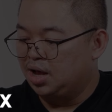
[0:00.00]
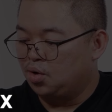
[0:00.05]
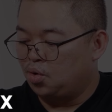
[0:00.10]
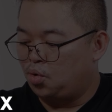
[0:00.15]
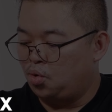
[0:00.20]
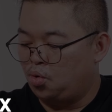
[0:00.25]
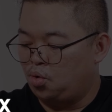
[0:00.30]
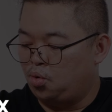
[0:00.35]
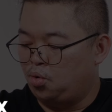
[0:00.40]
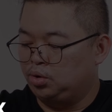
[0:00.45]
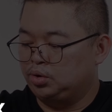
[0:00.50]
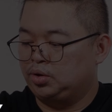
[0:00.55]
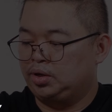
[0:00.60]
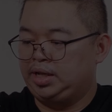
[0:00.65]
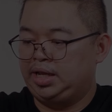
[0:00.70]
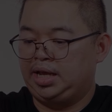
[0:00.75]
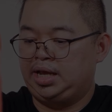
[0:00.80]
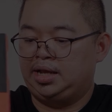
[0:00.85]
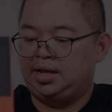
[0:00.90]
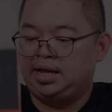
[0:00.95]
คู่หูตัว
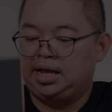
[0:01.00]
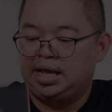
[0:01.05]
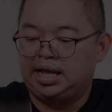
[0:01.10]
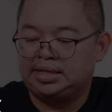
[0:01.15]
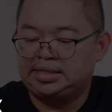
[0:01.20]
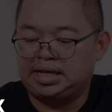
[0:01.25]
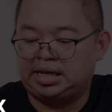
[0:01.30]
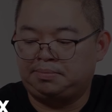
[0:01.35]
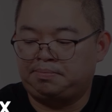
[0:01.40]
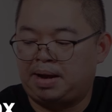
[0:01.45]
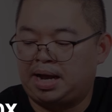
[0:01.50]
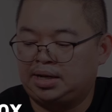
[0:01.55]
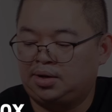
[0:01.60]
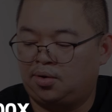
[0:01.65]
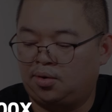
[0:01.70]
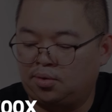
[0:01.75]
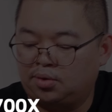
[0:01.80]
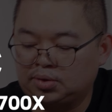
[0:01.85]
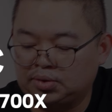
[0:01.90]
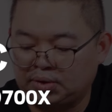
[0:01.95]
นี้ เจ็ดพัน
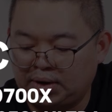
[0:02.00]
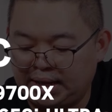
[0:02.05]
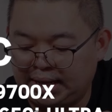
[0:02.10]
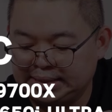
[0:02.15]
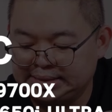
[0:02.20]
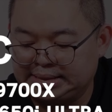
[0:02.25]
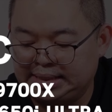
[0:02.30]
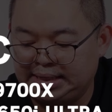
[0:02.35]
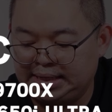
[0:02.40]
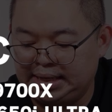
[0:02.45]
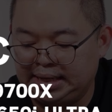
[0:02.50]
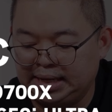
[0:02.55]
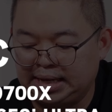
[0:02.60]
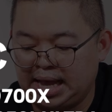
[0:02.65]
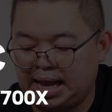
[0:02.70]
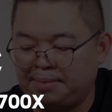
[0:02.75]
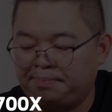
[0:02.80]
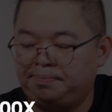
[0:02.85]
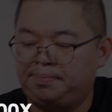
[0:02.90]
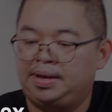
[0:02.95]
หกร้อย เอ็กซ์ ที
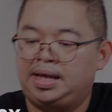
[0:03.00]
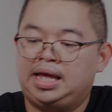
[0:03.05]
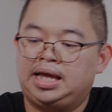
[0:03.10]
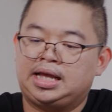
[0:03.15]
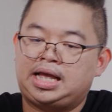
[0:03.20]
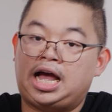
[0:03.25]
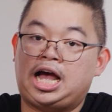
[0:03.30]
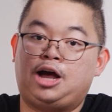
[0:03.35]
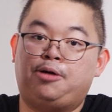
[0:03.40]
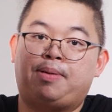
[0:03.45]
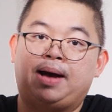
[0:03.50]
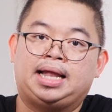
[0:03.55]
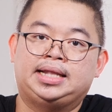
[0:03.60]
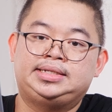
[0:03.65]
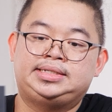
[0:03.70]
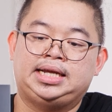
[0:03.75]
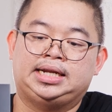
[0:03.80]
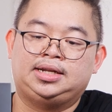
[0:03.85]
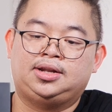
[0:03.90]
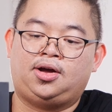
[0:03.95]
กับเก้าพัน
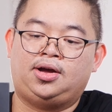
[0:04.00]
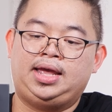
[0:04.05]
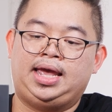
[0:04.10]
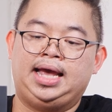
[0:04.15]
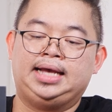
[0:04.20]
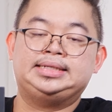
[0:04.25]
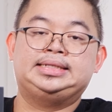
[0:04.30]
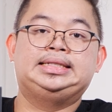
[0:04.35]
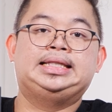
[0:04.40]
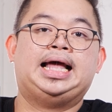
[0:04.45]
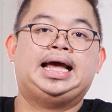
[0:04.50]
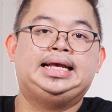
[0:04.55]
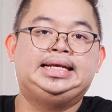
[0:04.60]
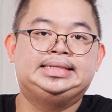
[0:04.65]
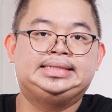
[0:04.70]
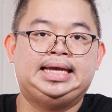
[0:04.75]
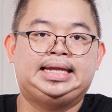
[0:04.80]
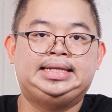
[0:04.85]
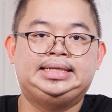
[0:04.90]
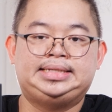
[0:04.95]
เจ็ดร้อย เอ็กซ์
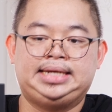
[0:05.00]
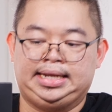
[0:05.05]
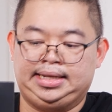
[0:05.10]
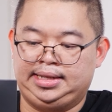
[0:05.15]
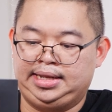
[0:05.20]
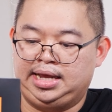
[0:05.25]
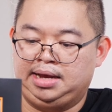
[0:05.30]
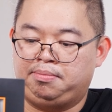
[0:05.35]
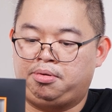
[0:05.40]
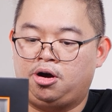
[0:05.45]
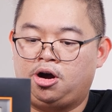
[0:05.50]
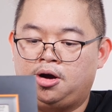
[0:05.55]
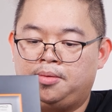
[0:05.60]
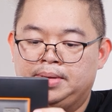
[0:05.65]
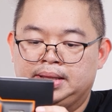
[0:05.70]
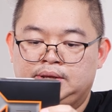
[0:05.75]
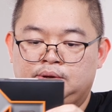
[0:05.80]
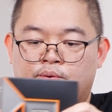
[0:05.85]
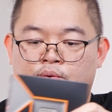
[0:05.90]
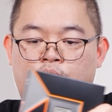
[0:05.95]
Ryzen เจ็ดเนี่ยพอ
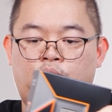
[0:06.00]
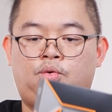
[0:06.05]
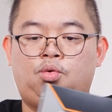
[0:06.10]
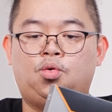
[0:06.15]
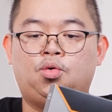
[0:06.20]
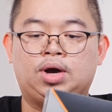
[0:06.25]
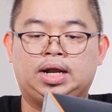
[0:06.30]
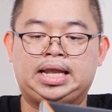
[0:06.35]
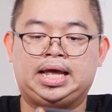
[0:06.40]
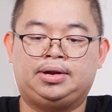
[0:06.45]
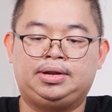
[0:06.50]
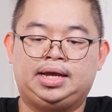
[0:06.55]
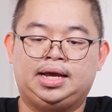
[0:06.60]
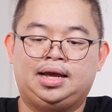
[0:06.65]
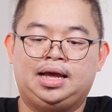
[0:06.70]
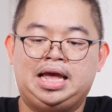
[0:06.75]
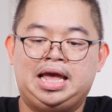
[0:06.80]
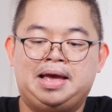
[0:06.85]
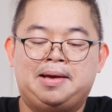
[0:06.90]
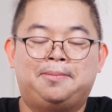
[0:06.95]
มันอยู่คู่กันแล้วเนี่ย
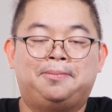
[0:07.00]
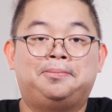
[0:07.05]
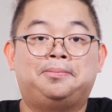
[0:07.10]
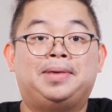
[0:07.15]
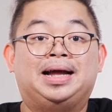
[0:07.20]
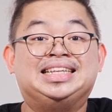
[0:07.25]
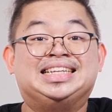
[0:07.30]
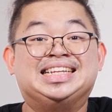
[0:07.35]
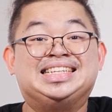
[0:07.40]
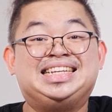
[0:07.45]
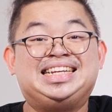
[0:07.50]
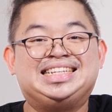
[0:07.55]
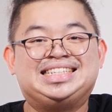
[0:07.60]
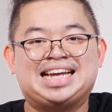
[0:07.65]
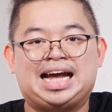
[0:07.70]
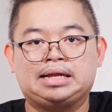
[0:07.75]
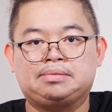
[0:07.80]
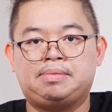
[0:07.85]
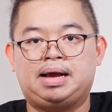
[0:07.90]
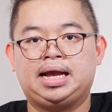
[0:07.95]
มันจะจี๊ด
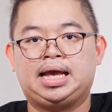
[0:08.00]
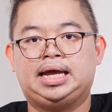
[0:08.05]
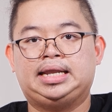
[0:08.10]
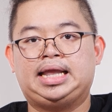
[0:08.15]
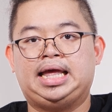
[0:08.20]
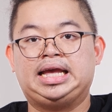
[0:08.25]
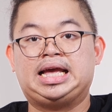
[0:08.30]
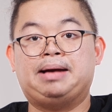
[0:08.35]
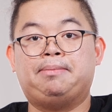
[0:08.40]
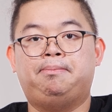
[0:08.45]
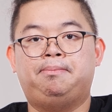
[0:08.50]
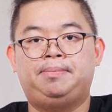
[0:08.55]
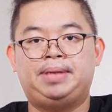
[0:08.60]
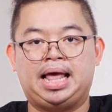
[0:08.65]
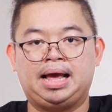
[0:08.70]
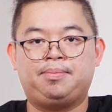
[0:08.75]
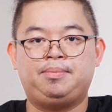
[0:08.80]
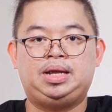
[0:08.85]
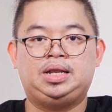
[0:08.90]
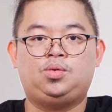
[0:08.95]
จ๊าดมากแค่ไหนกับ
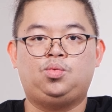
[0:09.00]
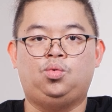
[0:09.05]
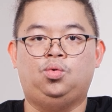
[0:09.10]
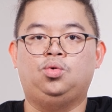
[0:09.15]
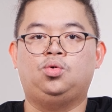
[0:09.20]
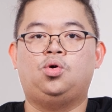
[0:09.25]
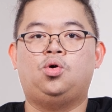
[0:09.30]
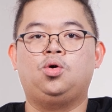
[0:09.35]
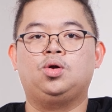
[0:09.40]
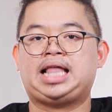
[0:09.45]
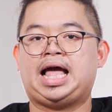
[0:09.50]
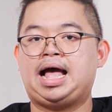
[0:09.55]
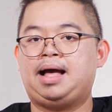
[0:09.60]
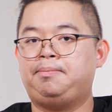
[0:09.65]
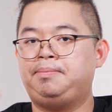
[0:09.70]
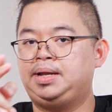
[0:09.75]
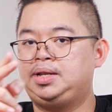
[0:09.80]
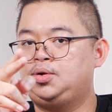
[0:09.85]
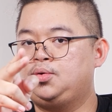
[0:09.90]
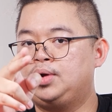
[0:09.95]
Black Myth หูคงตาม
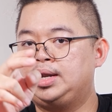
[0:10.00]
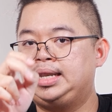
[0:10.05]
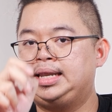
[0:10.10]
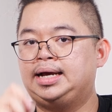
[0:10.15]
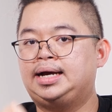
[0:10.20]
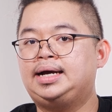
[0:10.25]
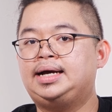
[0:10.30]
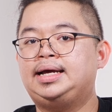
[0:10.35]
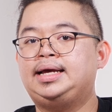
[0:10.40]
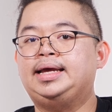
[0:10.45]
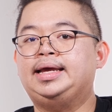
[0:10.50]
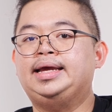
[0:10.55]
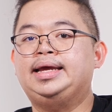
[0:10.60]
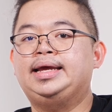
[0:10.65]
ไปดูกันเลย